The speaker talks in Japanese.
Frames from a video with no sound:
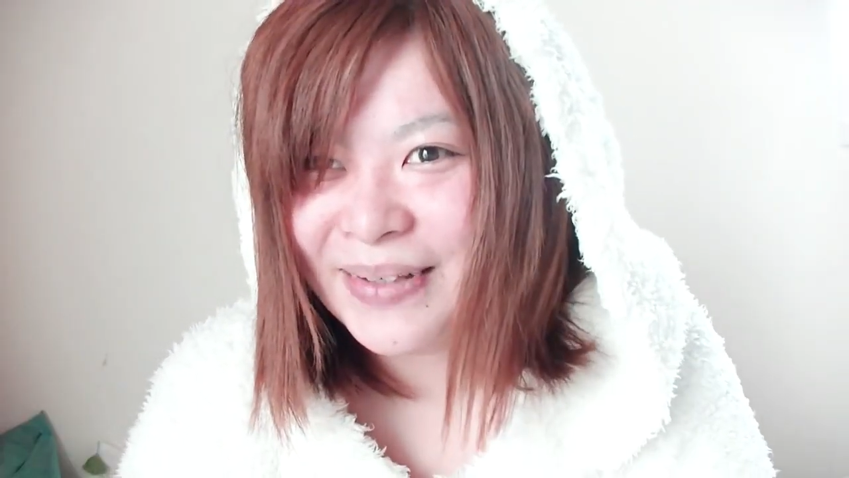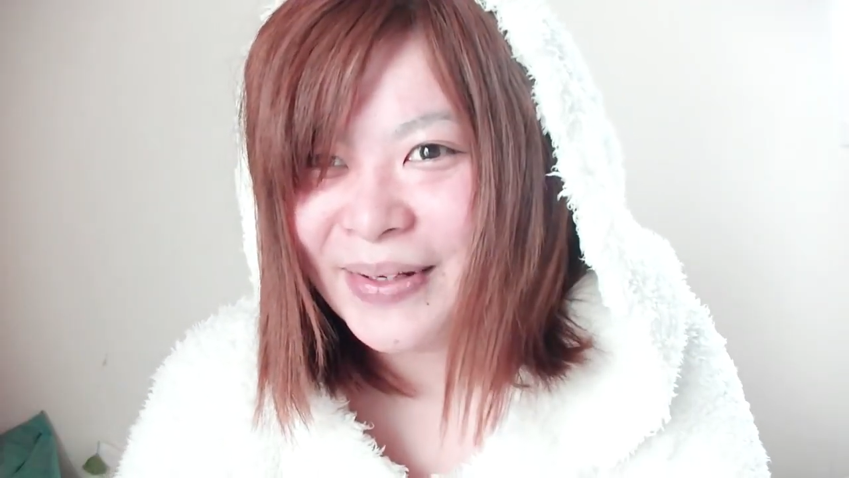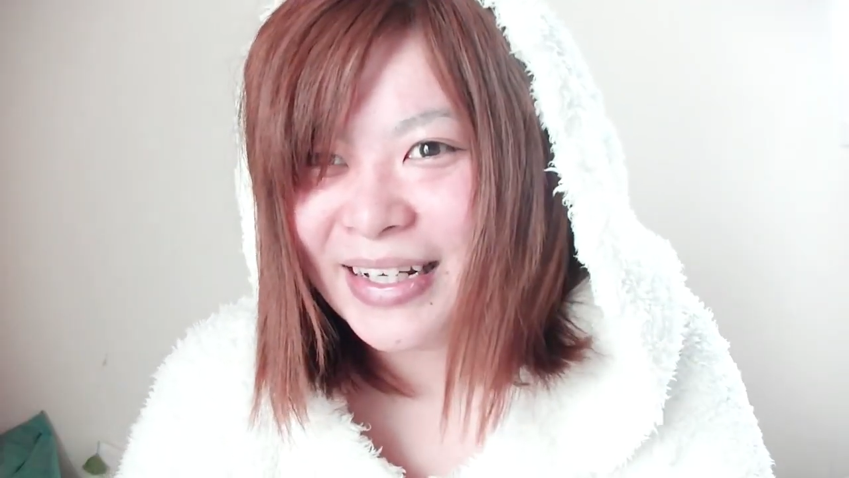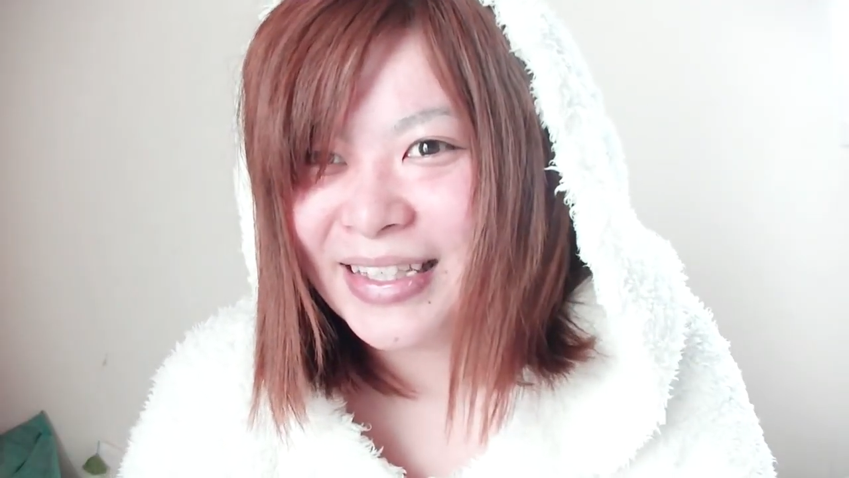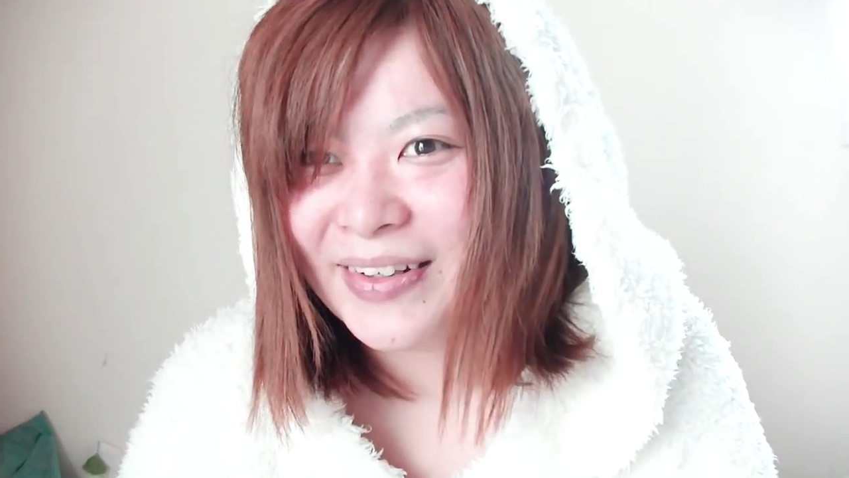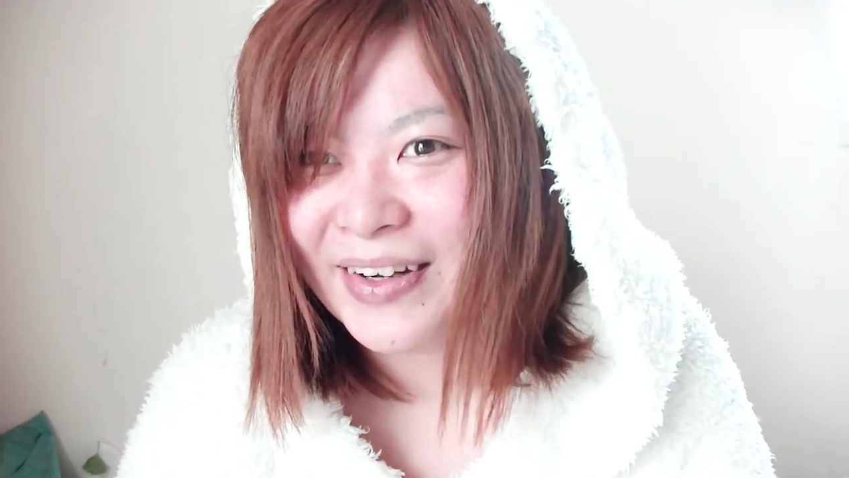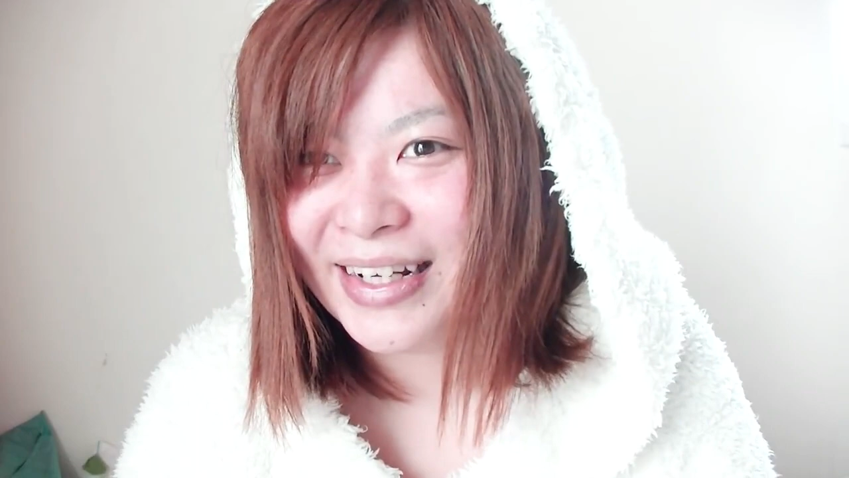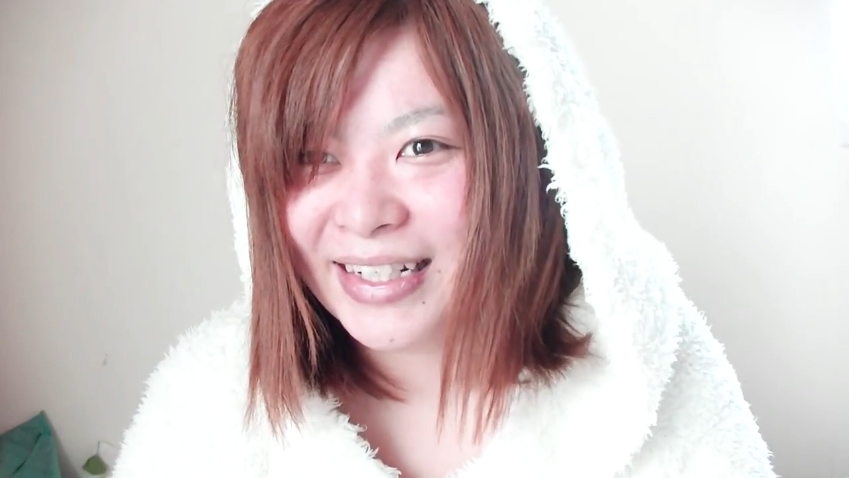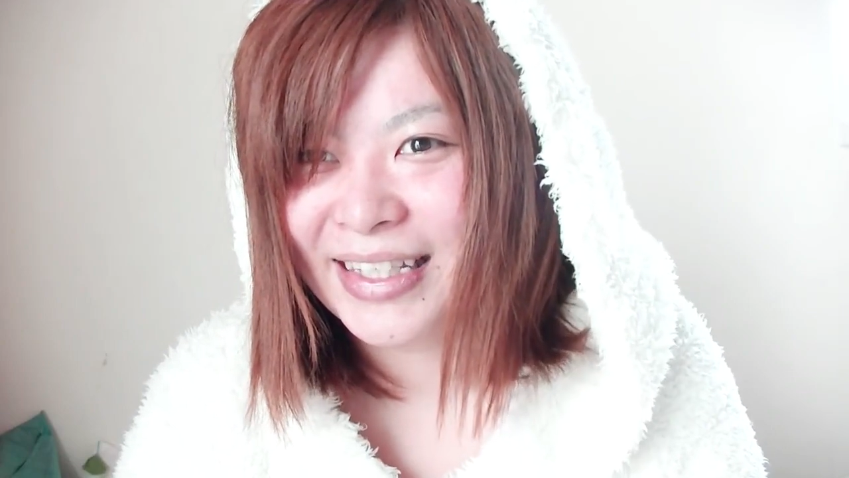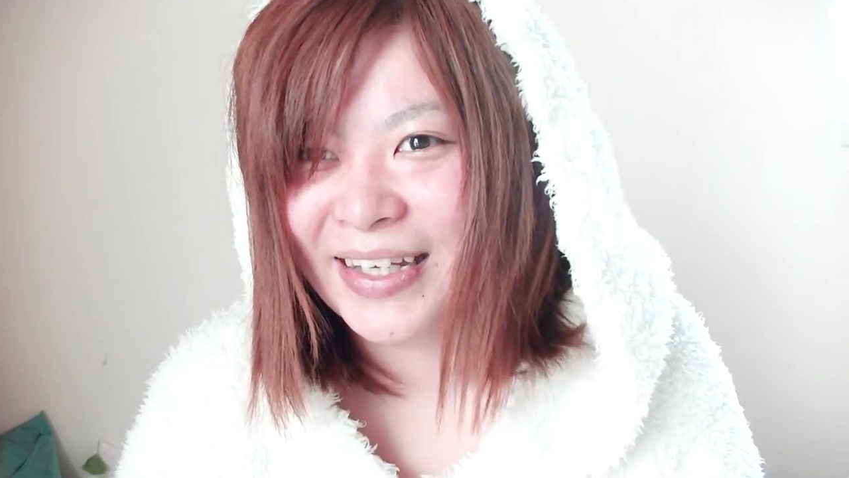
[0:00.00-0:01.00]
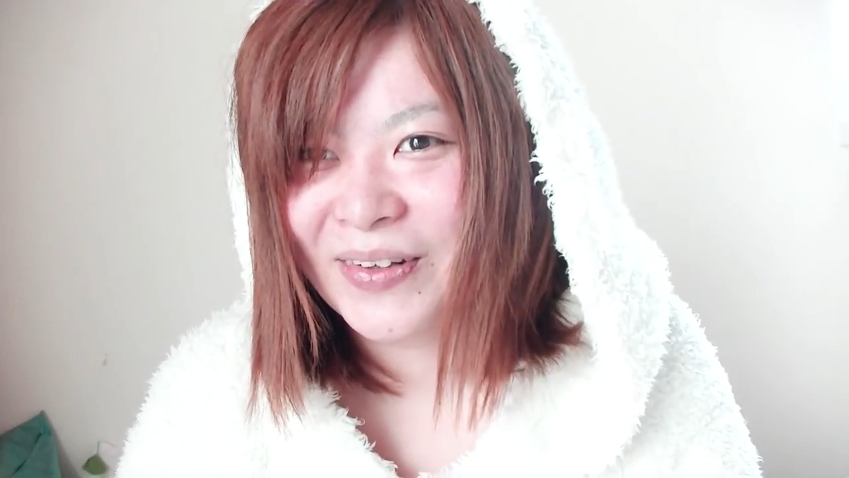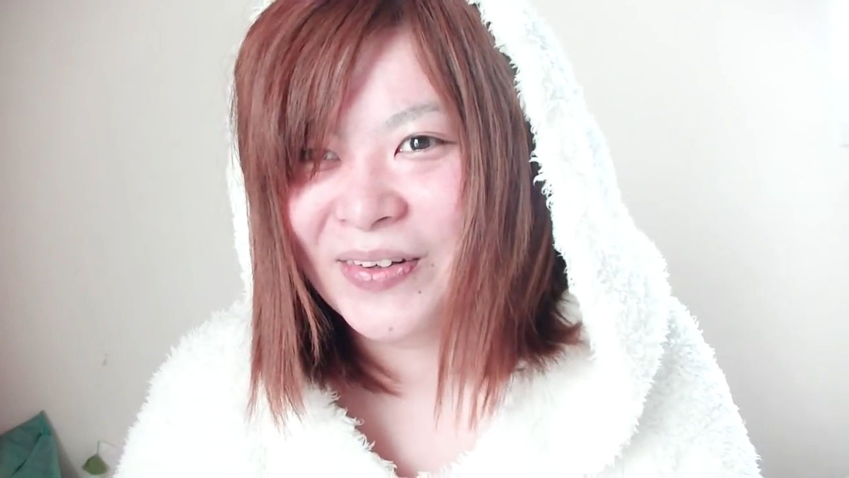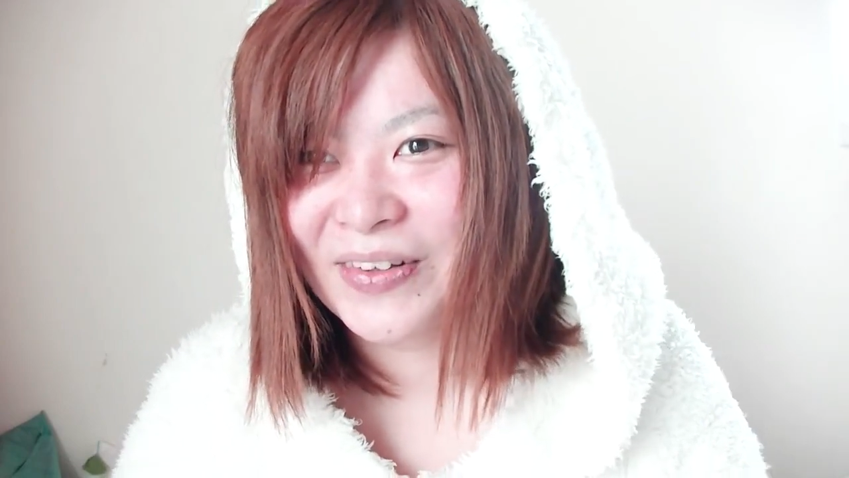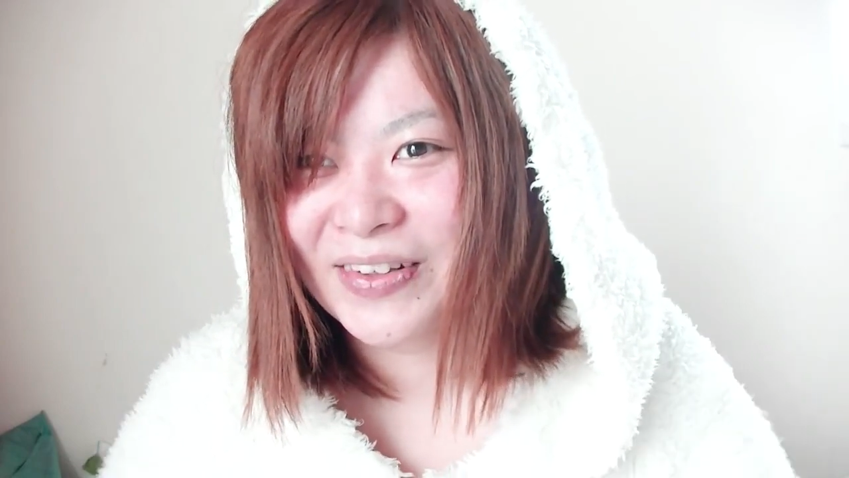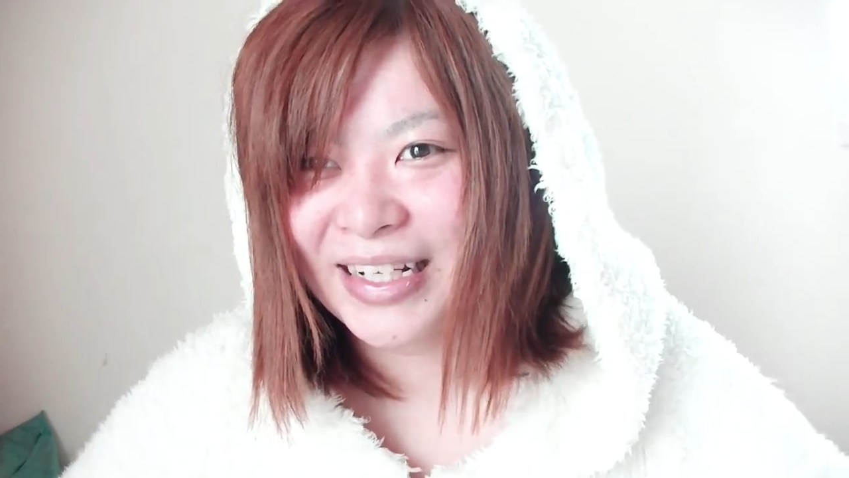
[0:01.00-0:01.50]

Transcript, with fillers: 今やってるか分かんないんだけど